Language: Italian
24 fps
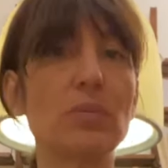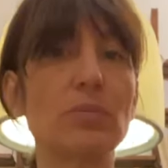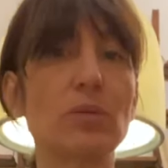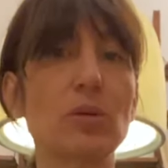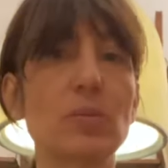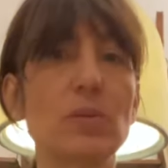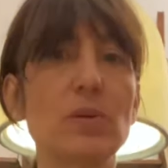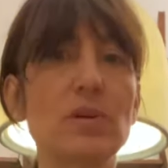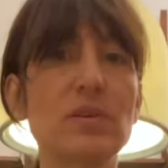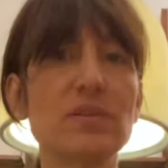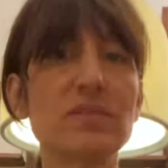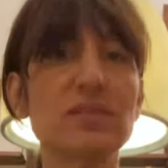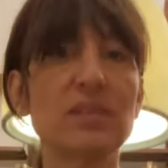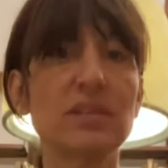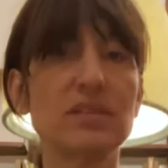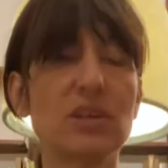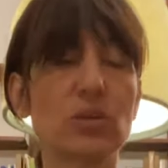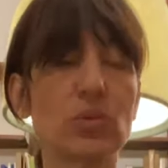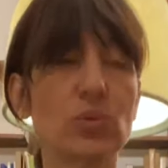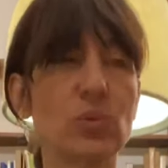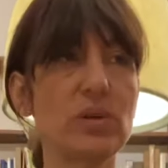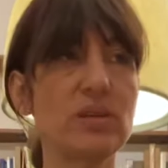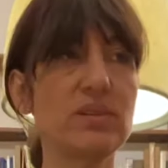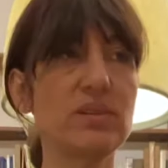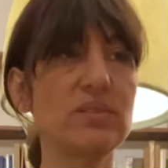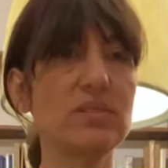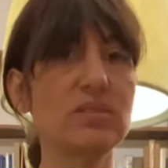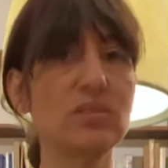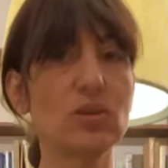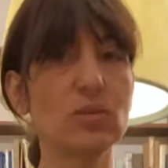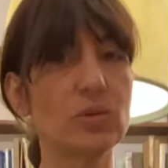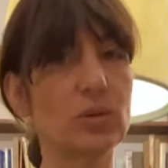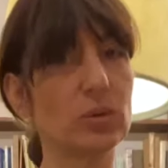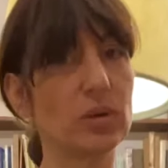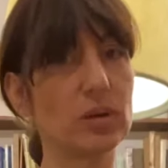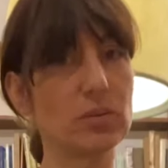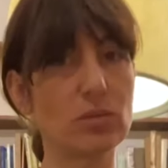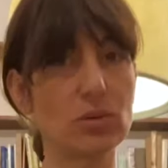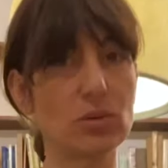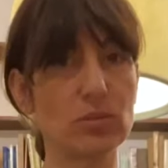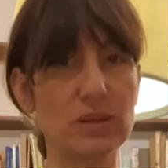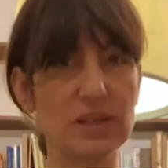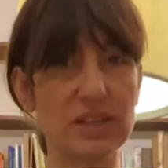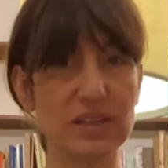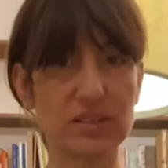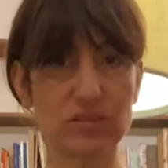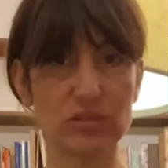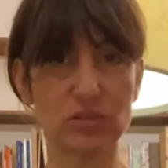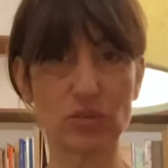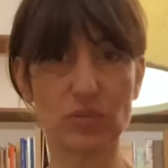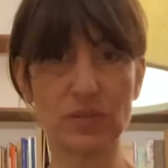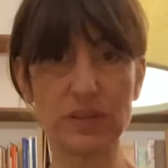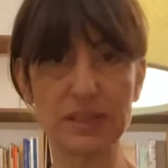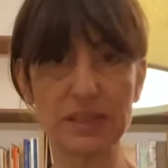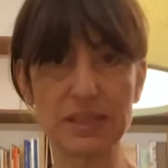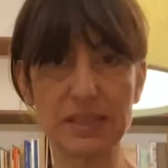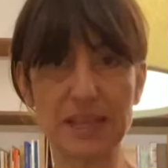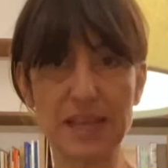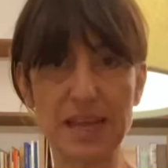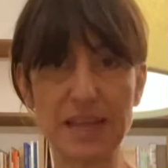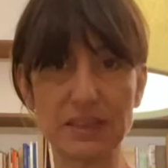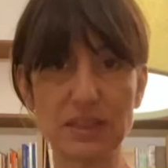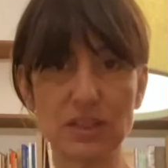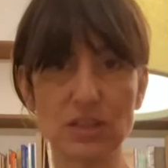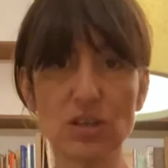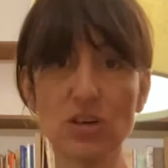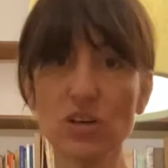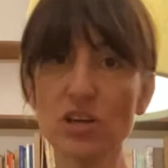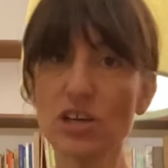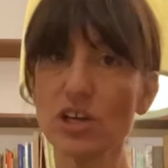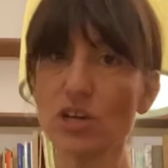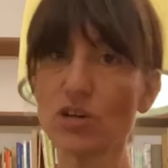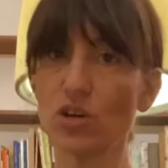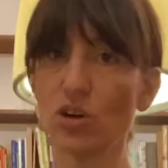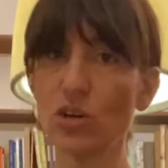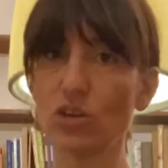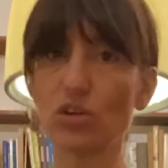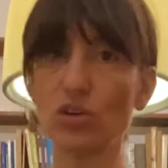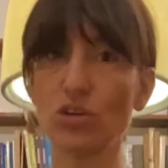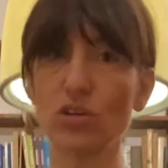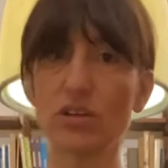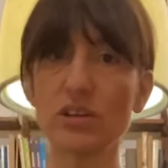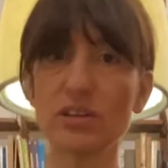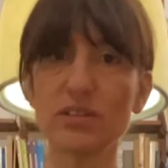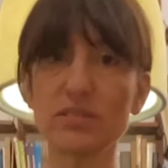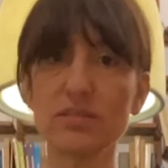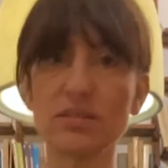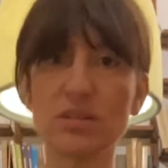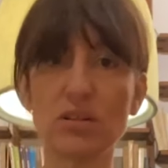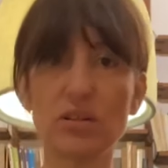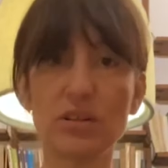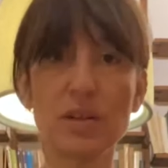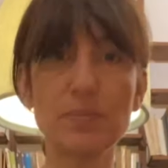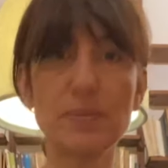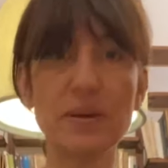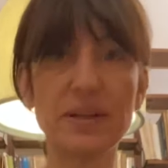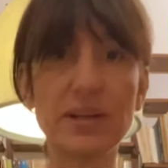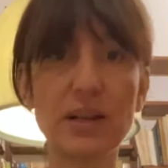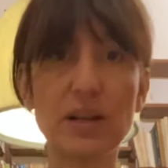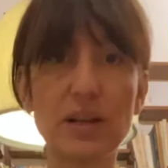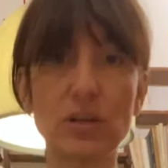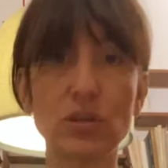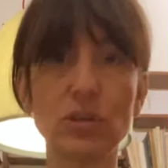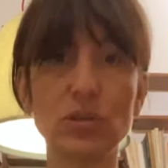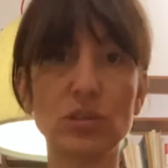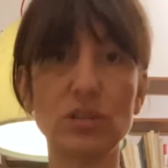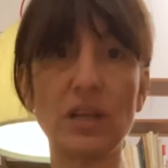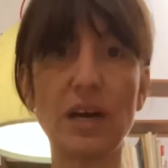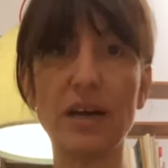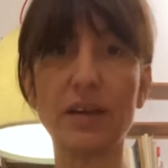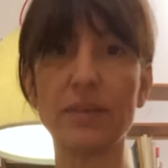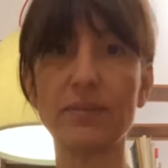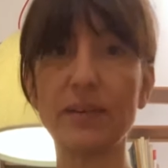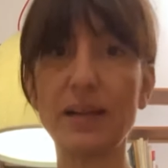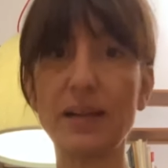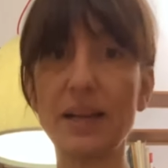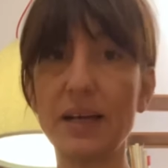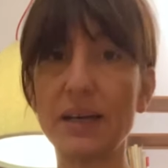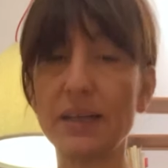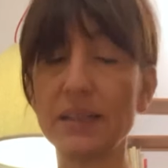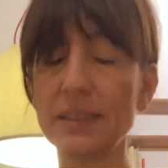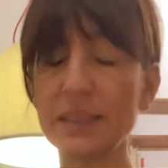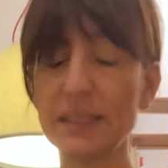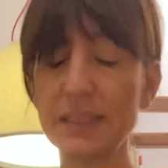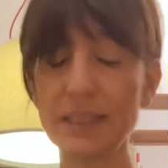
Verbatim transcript: proposta di acquisto per un immobile che sto vendendo e colgo l'occasione per raccontarvela.